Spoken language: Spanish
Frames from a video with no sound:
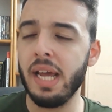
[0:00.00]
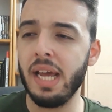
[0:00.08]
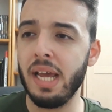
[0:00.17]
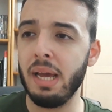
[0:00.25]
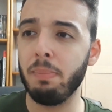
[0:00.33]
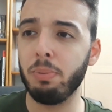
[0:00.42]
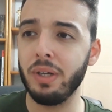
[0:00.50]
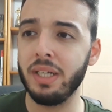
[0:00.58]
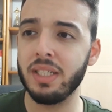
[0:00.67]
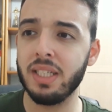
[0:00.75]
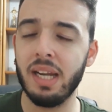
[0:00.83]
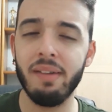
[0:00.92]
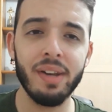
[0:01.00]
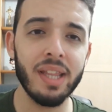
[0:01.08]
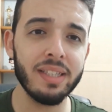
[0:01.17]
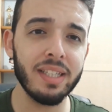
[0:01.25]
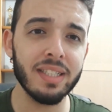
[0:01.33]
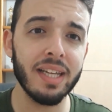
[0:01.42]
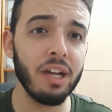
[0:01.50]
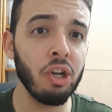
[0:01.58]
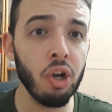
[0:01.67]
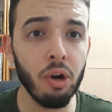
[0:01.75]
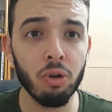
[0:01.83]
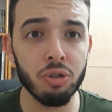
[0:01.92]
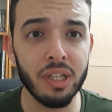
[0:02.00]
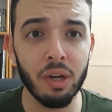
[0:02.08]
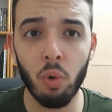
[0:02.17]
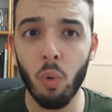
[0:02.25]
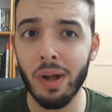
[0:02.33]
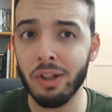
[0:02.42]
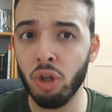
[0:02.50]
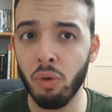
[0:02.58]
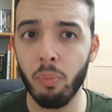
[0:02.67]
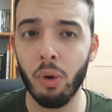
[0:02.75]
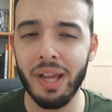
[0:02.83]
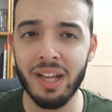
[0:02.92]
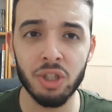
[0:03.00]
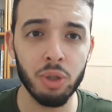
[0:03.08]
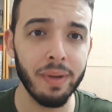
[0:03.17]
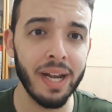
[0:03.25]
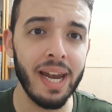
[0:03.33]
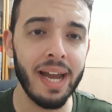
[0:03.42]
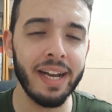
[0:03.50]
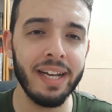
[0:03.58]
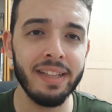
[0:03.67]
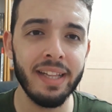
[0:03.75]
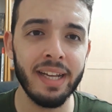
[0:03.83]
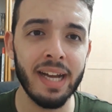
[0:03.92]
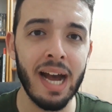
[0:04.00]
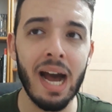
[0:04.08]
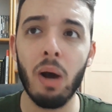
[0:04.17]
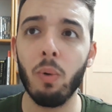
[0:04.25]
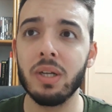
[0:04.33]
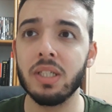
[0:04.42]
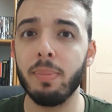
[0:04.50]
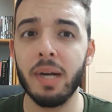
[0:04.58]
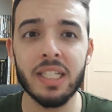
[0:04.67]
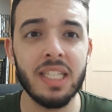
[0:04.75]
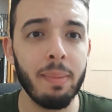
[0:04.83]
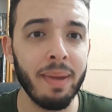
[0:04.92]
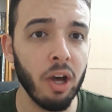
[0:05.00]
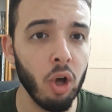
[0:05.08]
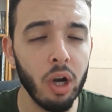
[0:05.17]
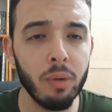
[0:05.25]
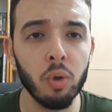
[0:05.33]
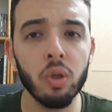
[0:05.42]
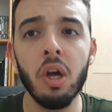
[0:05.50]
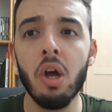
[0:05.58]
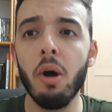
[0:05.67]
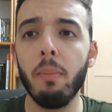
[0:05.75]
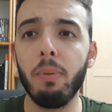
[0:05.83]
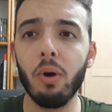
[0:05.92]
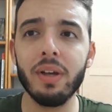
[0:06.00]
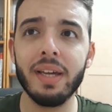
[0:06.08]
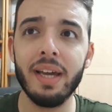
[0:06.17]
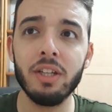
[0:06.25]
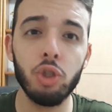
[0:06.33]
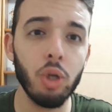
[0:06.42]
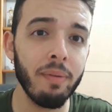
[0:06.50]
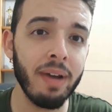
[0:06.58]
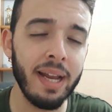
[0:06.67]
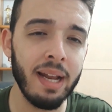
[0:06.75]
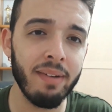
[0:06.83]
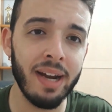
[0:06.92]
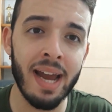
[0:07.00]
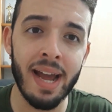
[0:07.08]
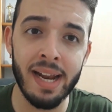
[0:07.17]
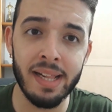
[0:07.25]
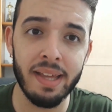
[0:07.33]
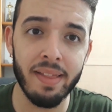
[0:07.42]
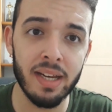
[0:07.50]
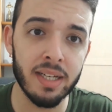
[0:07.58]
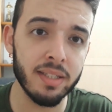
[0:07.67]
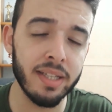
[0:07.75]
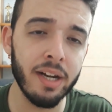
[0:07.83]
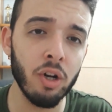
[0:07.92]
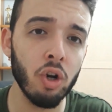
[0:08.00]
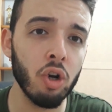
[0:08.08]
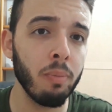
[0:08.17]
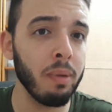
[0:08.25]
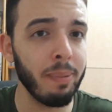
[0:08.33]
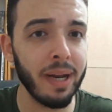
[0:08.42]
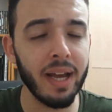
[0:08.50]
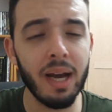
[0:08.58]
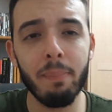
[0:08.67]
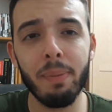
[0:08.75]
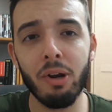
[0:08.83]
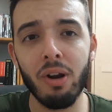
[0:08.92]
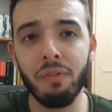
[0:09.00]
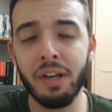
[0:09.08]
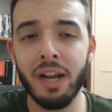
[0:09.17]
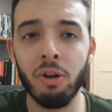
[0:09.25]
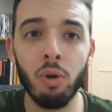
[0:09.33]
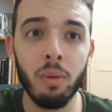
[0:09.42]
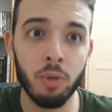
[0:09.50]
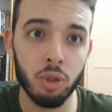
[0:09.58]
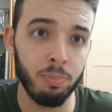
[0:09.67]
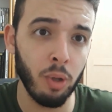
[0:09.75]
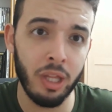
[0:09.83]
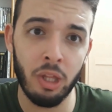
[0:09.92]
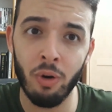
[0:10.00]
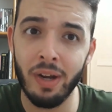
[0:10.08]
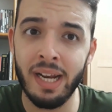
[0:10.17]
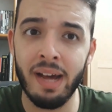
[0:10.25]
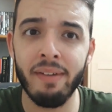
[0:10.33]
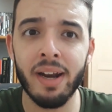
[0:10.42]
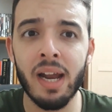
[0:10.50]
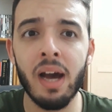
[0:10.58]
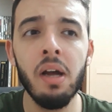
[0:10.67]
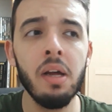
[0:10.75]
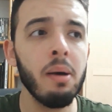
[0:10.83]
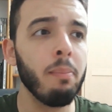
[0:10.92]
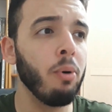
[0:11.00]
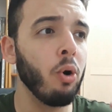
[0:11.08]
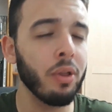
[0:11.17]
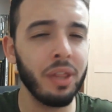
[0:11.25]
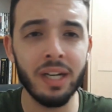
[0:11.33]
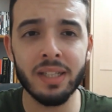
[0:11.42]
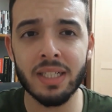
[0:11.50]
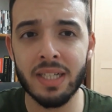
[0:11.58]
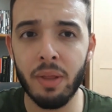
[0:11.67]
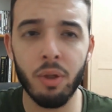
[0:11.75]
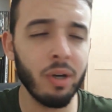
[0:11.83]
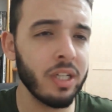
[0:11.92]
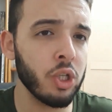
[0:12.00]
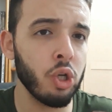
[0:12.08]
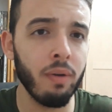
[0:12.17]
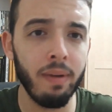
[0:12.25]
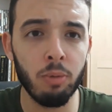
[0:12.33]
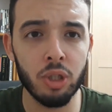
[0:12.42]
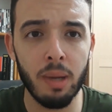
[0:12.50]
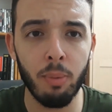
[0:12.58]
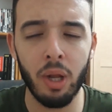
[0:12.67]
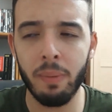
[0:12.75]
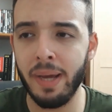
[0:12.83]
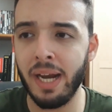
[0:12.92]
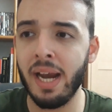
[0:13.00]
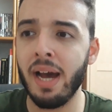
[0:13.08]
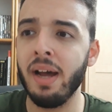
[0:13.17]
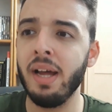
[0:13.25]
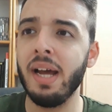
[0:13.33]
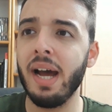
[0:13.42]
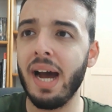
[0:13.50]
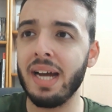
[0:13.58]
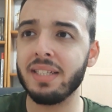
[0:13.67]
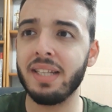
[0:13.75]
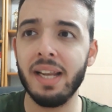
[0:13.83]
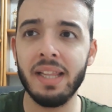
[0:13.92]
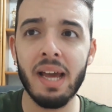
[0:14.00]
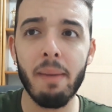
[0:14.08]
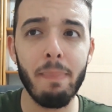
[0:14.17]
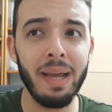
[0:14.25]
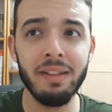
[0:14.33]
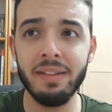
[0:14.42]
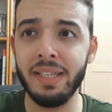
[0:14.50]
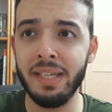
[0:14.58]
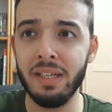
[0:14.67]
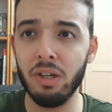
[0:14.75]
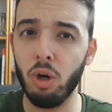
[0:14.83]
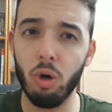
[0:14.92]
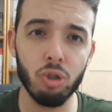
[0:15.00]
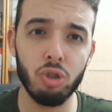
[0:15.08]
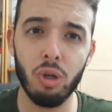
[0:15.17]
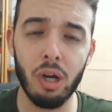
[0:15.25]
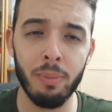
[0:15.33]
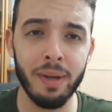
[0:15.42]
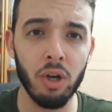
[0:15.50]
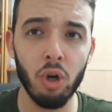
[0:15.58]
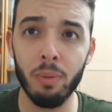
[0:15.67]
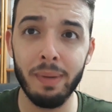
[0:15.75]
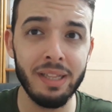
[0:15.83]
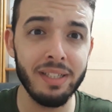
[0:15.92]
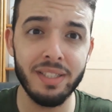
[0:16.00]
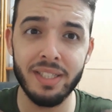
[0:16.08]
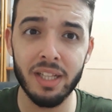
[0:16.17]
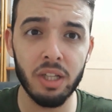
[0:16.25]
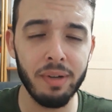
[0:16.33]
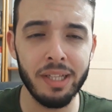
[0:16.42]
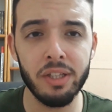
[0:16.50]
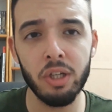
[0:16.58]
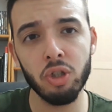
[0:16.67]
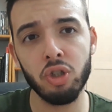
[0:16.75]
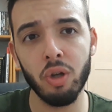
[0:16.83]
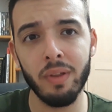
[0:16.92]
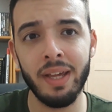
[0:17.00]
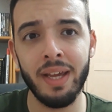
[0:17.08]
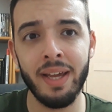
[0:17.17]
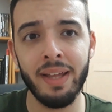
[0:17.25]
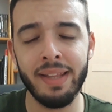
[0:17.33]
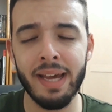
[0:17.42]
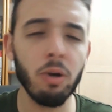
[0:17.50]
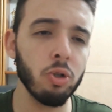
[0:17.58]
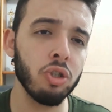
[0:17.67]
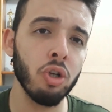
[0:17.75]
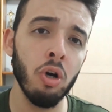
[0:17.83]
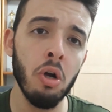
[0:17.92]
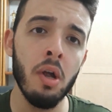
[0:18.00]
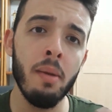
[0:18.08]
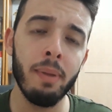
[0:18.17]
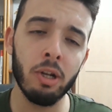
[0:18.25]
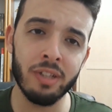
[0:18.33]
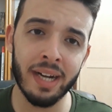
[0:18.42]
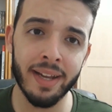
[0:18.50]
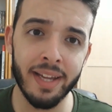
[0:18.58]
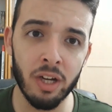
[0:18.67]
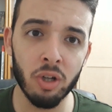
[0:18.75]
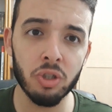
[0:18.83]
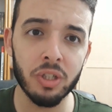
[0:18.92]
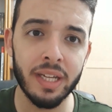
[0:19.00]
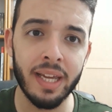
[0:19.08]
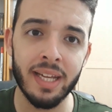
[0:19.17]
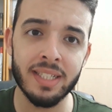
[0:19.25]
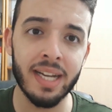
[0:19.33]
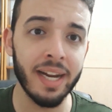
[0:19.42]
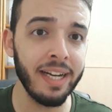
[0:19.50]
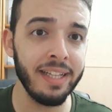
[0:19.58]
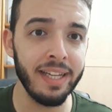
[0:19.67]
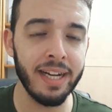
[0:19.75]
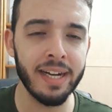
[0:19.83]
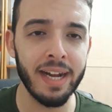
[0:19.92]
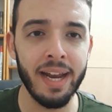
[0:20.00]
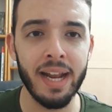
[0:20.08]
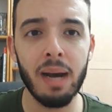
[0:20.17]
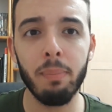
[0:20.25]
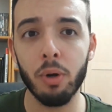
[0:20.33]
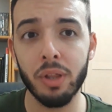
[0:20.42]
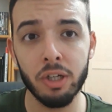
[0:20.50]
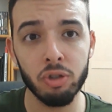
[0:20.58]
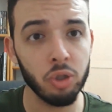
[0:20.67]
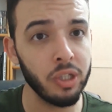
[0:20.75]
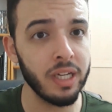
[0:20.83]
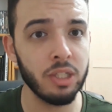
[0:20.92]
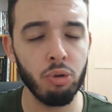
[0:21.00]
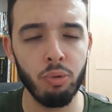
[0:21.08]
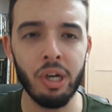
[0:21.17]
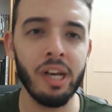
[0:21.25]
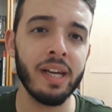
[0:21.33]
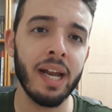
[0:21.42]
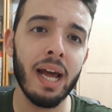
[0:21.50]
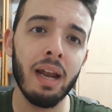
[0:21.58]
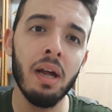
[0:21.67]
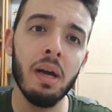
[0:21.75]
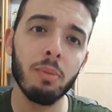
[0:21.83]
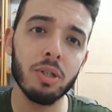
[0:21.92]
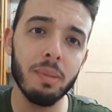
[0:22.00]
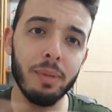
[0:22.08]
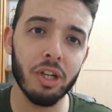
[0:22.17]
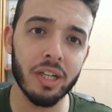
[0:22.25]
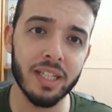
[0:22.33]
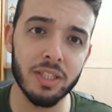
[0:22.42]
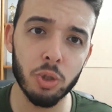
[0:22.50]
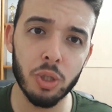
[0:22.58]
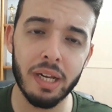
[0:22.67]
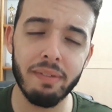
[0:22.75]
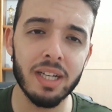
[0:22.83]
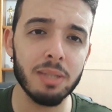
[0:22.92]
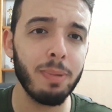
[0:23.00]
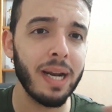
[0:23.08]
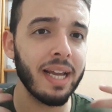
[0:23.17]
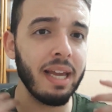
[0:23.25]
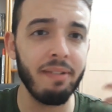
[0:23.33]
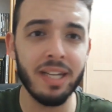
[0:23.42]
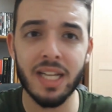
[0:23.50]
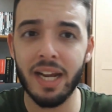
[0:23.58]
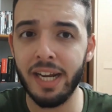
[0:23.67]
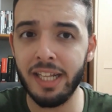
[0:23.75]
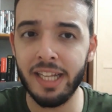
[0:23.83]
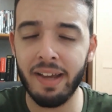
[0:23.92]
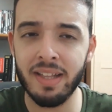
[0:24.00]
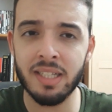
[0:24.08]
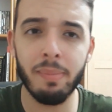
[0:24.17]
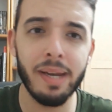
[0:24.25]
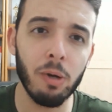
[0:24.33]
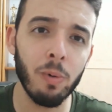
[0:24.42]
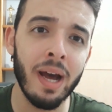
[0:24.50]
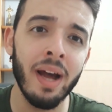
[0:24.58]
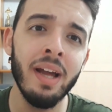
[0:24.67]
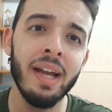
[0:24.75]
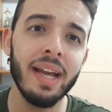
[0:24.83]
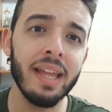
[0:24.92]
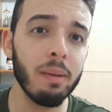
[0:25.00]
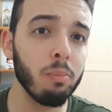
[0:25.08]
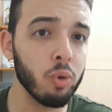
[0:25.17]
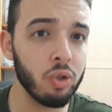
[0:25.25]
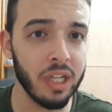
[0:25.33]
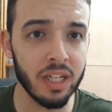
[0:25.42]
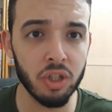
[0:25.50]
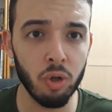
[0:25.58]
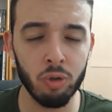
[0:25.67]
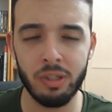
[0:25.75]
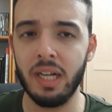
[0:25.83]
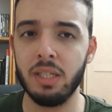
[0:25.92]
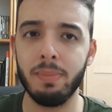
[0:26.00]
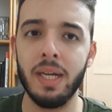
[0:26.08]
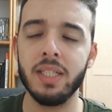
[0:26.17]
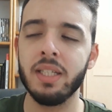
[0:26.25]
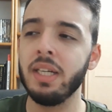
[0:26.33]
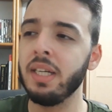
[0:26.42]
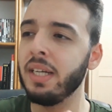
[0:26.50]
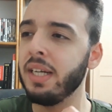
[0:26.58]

Eh, pues la verdad es que no sé cuándo voy a subir la crítica a Once Upon a Time in Hollywood, porque yo iba a ir a verla el día del estreno con mi pareja, pero al final no hemos podido ir a verla, por ciertas razones no vamos a poder verla hasta el día 28, a lo mejor 27 o 28 de, de agosto, pero tranquilos que esa crítica caerá, por cierto, si eres nuevo en el canal, pues te invito a que te suscribas para que veas la crítica de esa película y de muchas otras más.